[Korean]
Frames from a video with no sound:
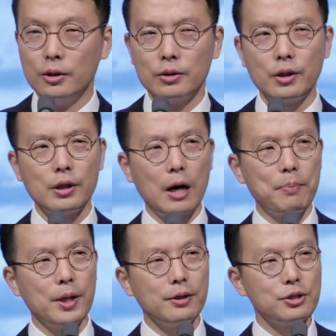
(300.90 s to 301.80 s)
근데 이
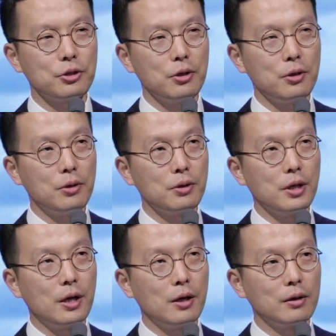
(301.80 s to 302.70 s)
앞에
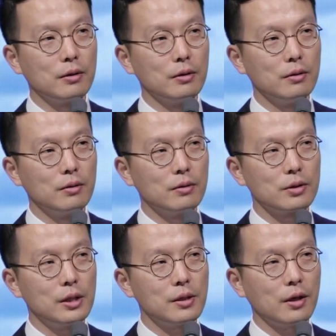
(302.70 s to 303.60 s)
1절이랑
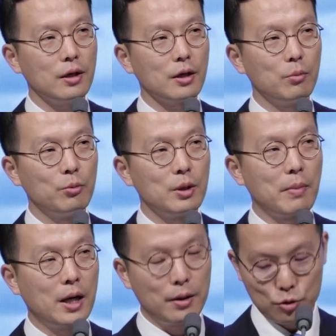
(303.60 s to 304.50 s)
잘 생각해 보면 이
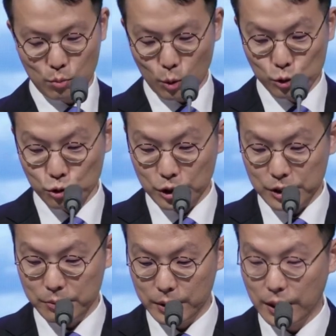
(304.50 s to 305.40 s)
말에 좀 모순이
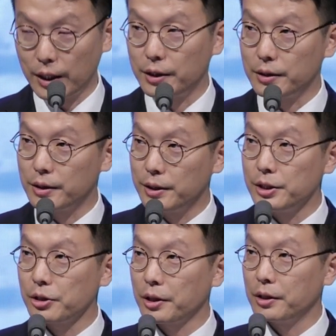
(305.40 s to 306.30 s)
있습니다.
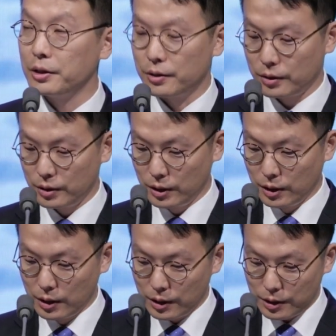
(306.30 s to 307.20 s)
1절에는
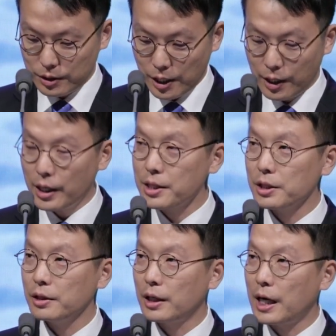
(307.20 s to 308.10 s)
이 세
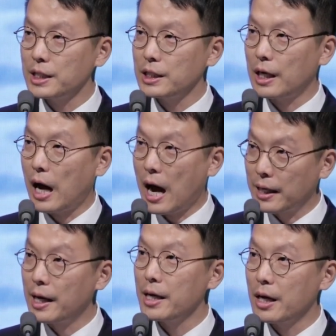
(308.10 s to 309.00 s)
가지를 하지
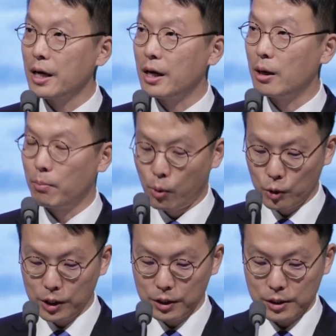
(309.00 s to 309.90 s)
않아야
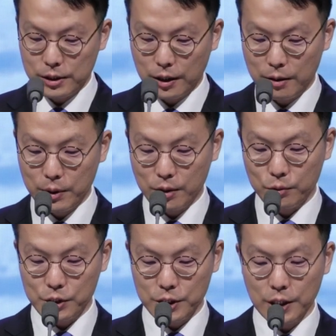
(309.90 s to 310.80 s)
복 있는 사람이라고
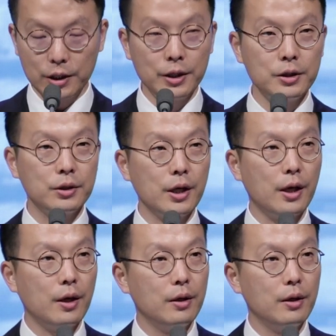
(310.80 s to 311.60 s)
시작을 했는데